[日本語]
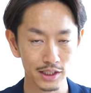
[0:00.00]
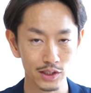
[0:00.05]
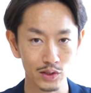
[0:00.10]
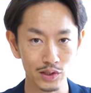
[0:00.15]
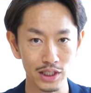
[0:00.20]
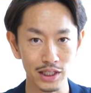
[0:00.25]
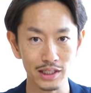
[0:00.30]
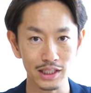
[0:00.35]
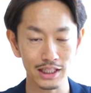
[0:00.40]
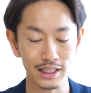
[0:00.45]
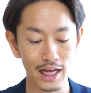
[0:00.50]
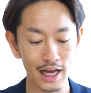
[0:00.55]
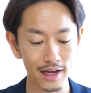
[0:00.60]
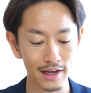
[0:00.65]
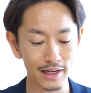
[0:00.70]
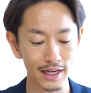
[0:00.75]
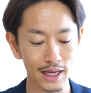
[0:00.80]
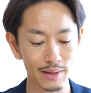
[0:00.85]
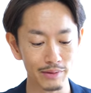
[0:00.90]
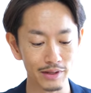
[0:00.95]
そして2
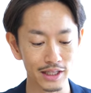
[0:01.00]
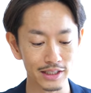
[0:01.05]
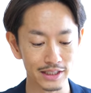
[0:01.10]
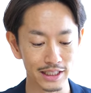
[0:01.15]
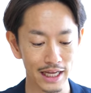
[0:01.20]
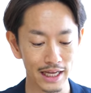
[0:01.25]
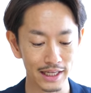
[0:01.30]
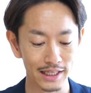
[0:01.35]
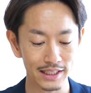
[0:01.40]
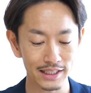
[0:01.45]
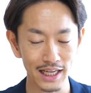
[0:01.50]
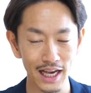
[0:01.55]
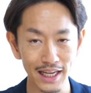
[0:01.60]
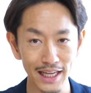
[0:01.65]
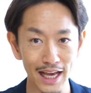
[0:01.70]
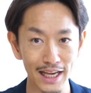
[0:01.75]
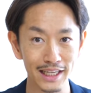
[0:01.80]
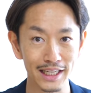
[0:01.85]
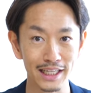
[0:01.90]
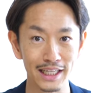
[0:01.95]
段階目ですね
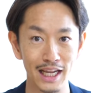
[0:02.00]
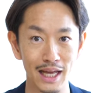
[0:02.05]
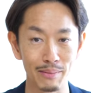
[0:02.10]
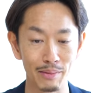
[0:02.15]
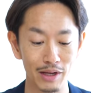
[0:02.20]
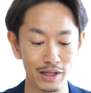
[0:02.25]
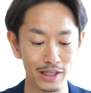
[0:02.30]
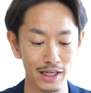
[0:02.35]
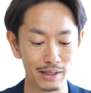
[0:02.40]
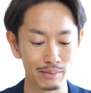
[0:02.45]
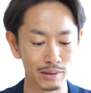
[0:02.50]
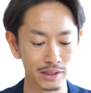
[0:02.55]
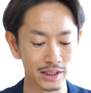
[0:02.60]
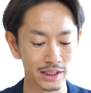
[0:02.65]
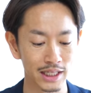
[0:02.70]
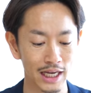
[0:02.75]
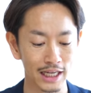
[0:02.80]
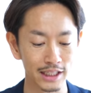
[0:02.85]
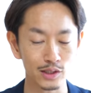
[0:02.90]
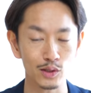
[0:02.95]
ややきれいめになりま
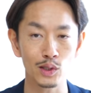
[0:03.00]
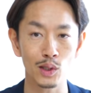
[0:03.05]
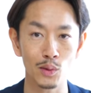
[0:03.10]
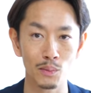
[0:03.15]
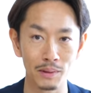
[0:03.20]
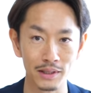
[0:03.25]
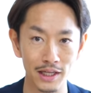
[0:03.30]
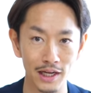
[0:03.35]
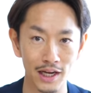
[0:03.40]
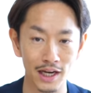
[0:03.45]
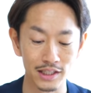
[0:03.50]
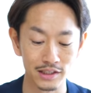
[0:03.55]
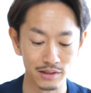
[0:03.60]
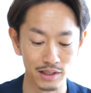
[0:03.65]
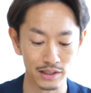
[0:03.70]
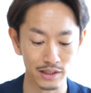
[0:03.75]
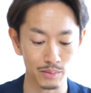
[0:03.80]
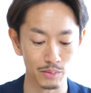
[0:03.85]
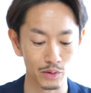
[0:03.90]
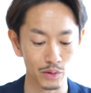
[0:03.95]
すがそれでもまだ
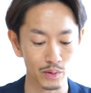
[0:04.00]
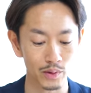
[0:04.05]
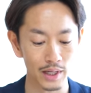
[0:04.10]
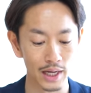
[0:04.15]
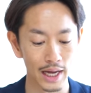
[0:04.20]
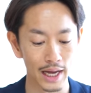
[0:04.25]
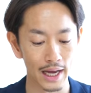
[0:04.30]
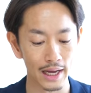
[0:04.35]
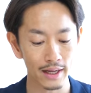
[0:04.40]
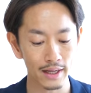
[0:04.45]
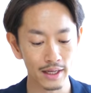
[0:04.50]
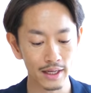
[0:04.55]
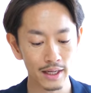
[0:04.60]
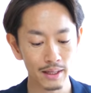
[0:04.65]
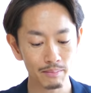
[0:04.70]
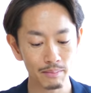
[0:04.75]
カジュアルなものが、